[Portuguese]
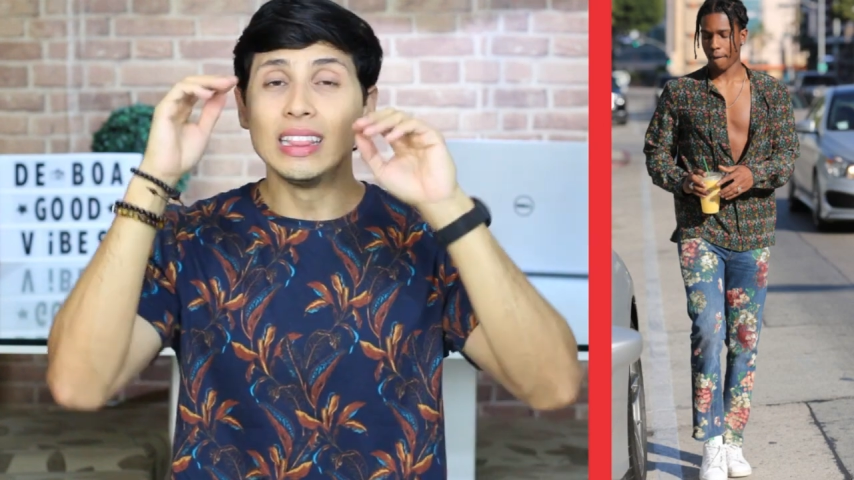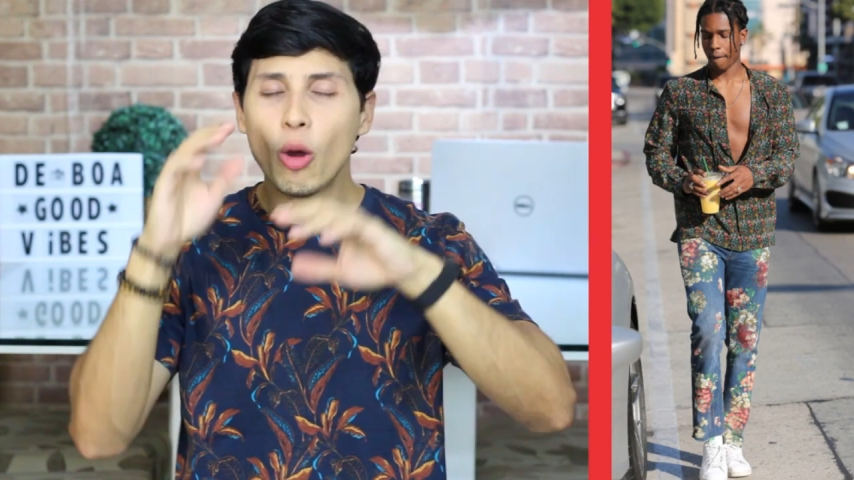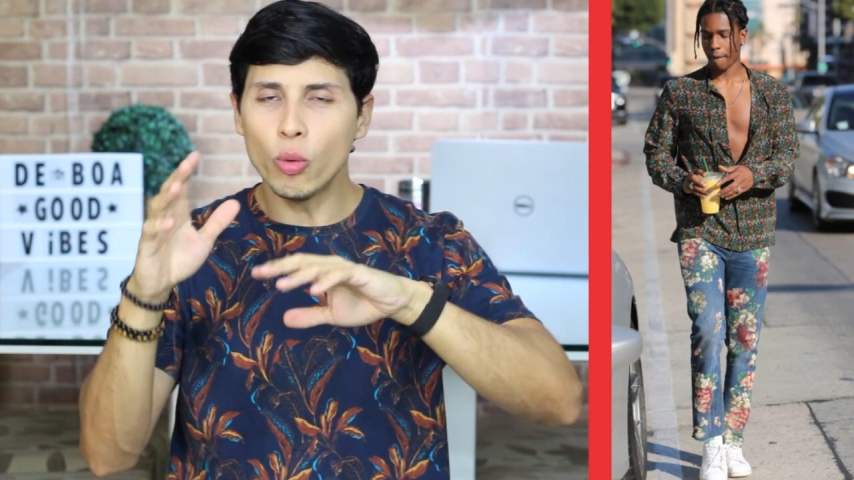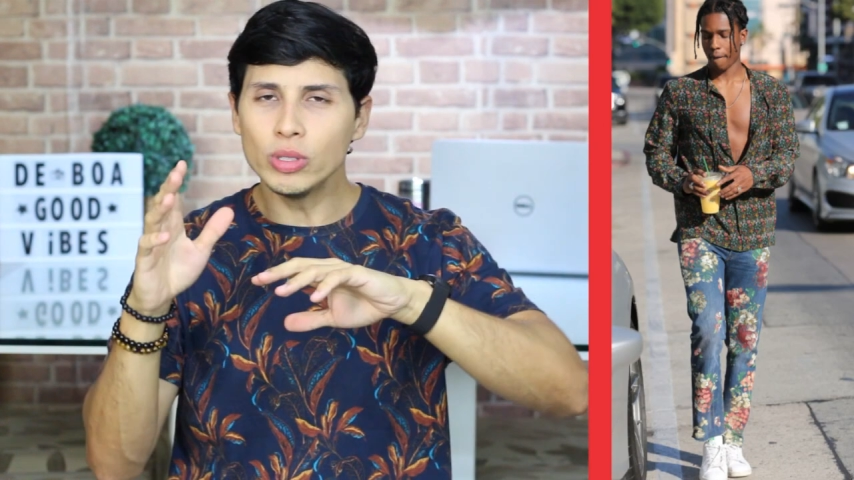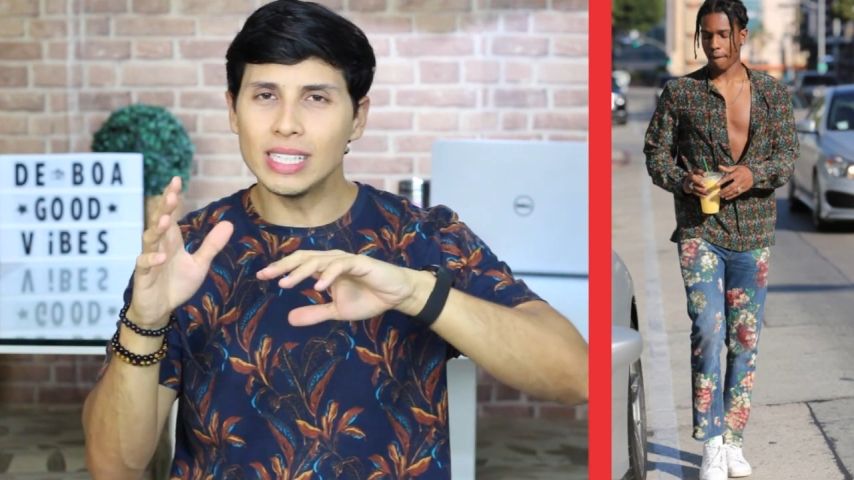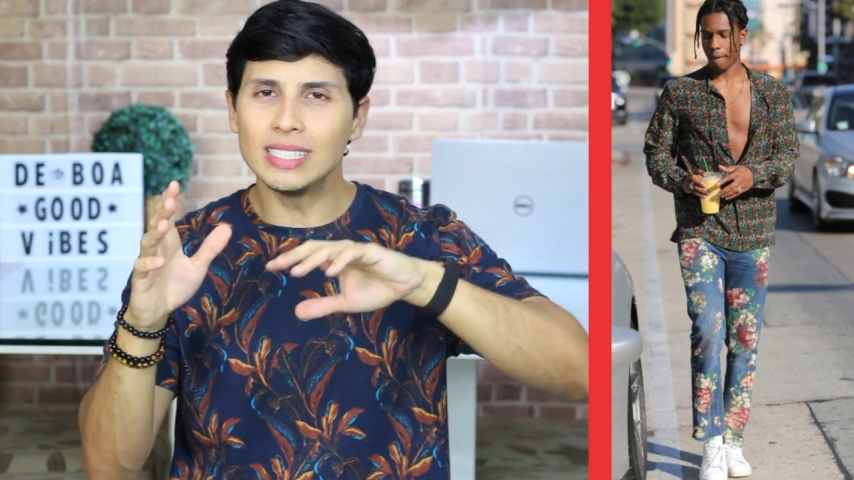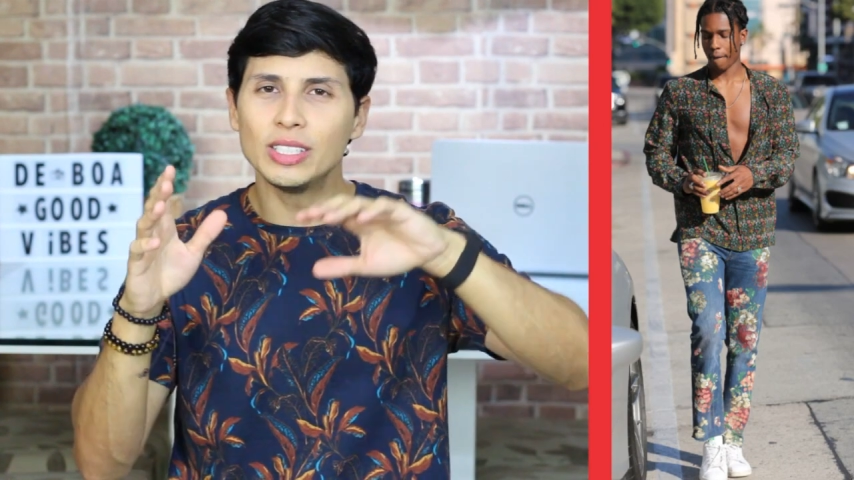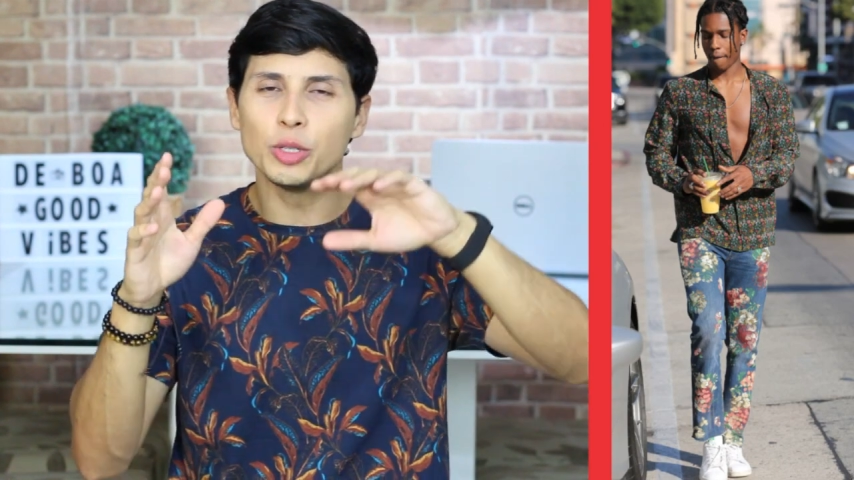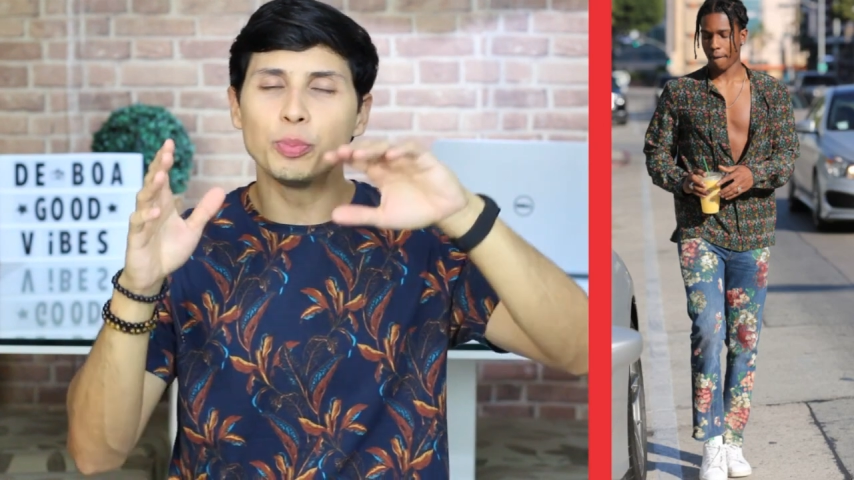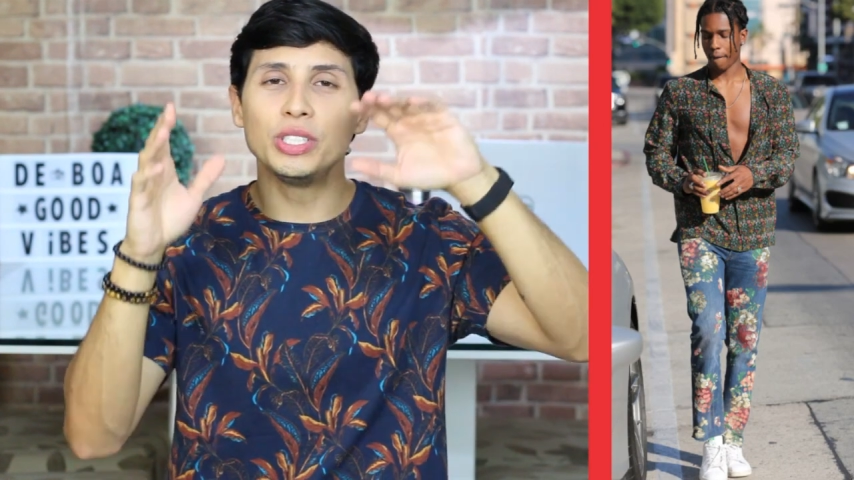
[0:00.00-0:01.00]
não usa
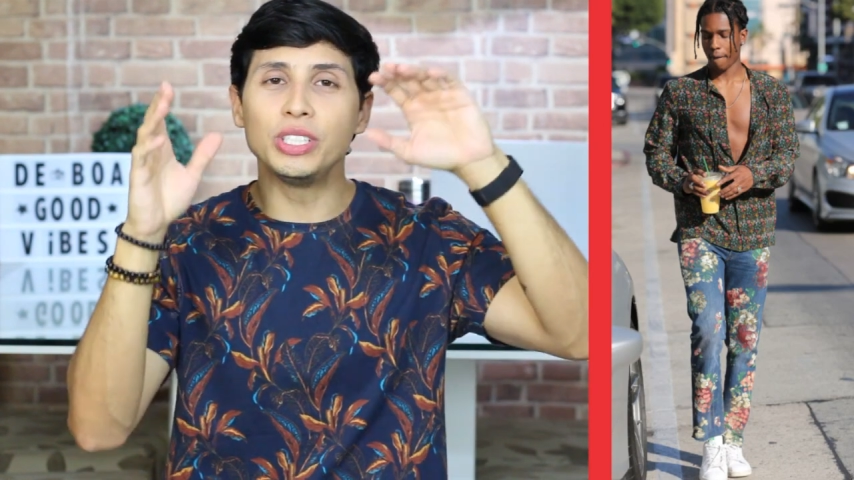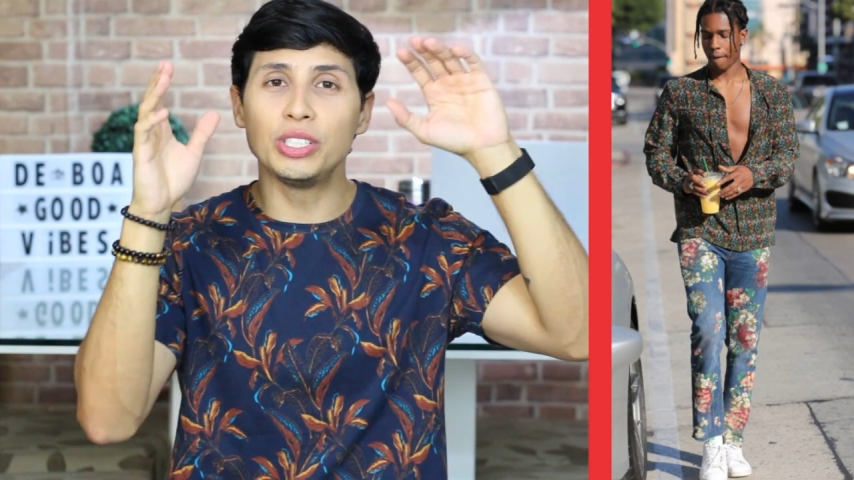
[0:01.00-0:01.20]
esse tipo de